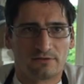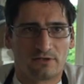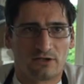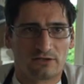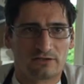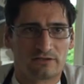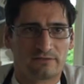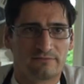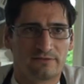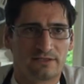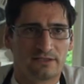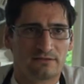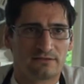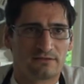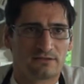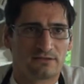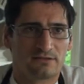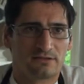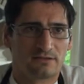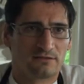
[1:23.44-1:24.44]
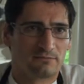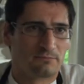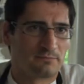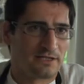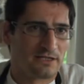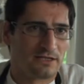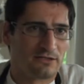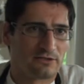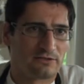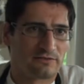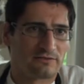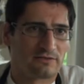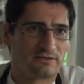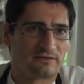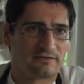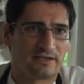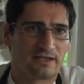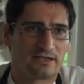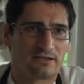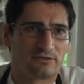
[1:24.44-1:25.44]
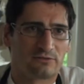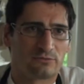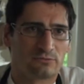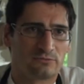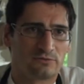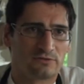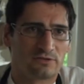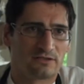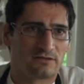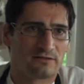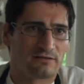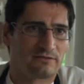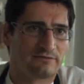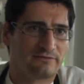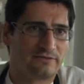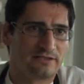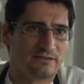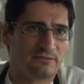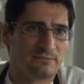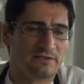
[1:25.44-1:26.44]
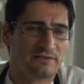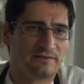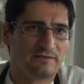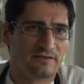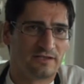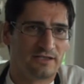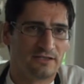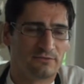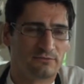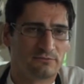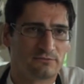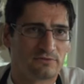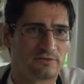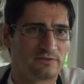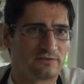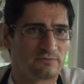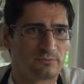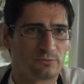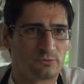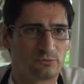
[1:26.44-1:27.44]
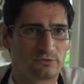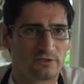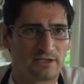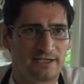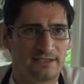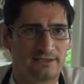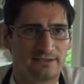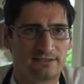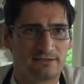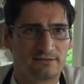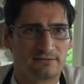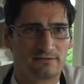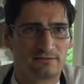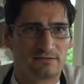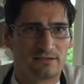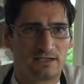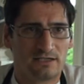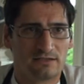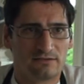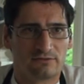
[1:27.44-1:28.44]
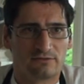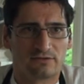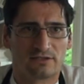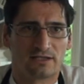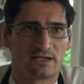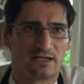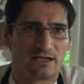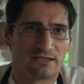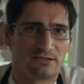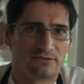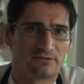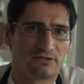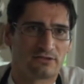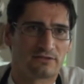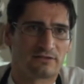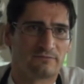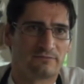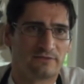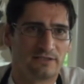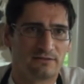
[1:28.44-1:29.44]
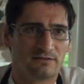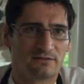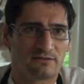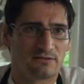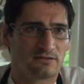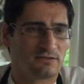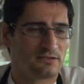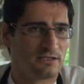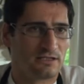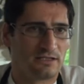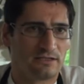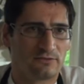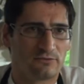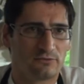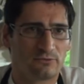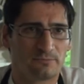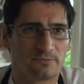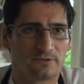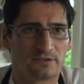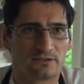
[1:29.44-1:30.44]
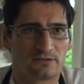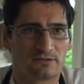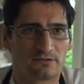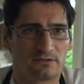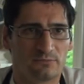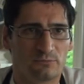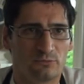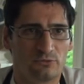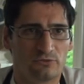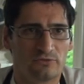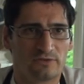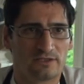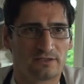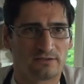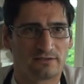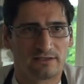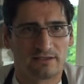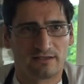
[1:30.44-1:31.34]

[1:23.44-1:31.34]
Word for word: nach dem Winter, Bärlauch ist sehr gesund, hat Vitamin C und ist blutreinigend. Also gerade nach dem Winter ein super Gemüse.